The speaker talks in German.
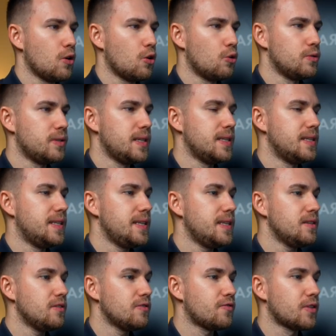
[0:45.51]
Und die
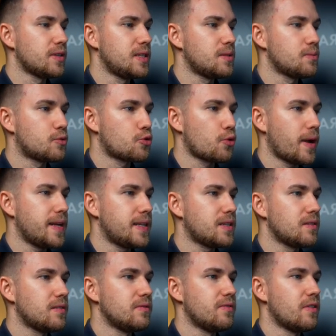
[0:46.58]
Idee von diesem Trade
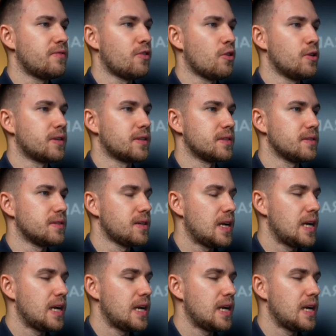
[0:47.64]
war folgende.